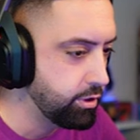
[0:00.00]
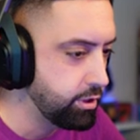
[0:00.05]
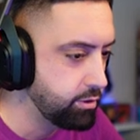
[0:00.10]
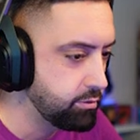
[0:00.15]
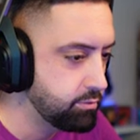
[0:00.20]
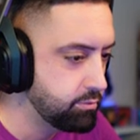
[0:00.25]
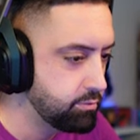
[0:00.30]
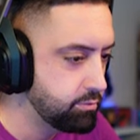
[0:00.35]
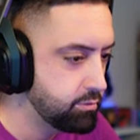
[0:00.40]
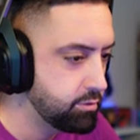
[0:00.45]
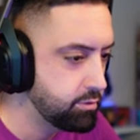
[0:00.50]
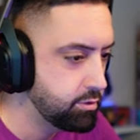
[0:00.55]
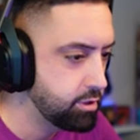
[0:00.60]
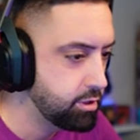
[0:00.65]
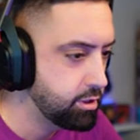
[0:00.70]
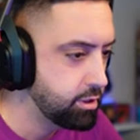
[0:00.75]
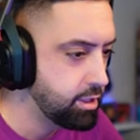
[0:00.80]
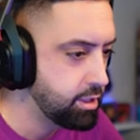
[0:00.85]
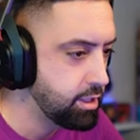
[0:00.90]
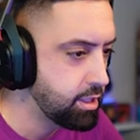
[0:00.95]
¿eh?
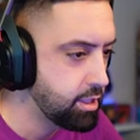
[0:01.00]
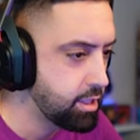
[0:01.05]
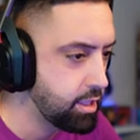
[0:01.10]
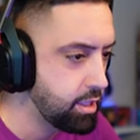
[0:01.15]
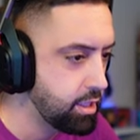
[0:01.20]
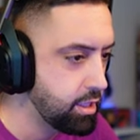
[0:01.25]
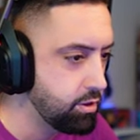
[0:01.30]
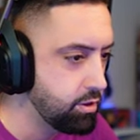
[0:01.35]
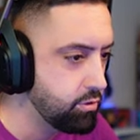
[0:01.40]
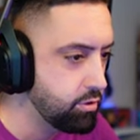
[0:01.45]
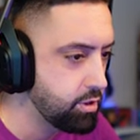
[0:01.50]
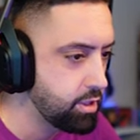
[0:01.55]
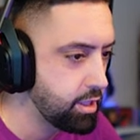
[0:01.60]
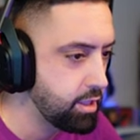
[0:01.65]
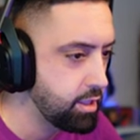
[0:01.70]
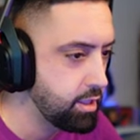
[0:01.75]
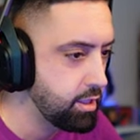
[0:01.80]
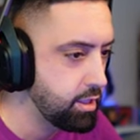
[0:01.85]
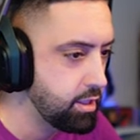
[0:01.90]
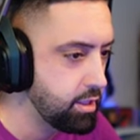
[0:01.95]
Y creo
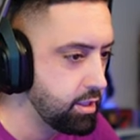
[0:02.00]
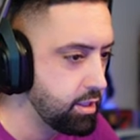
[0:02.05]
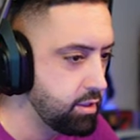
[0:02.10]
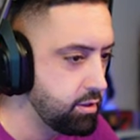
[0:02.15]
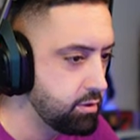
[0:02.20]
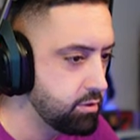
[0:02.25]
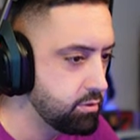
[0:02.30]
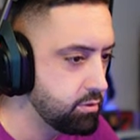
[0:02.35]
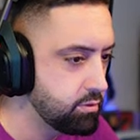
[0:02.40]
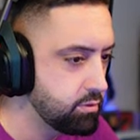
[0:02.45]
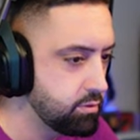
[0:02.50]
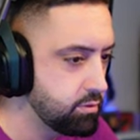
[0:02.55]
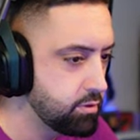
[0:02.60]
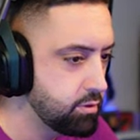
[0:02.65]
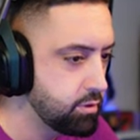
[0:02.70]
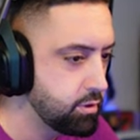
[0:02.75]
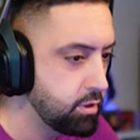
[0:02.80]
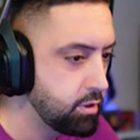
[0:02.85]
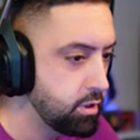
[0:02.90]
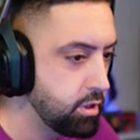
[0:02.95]
que...
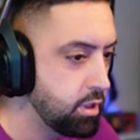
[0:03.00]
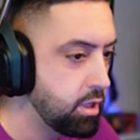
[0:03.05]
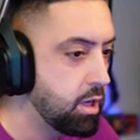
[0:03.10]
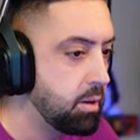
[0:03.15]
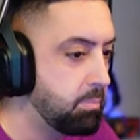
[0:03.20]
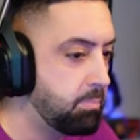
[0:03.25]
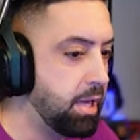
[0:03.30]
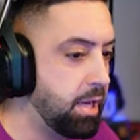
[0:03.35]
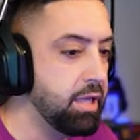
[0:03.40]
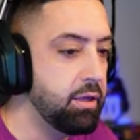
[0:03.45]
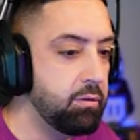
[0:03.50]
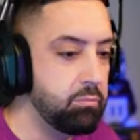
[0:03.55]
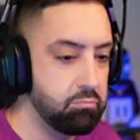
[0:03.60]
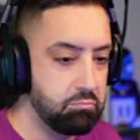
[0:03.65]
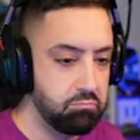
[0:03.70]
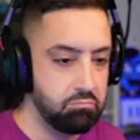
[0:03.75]
Vale.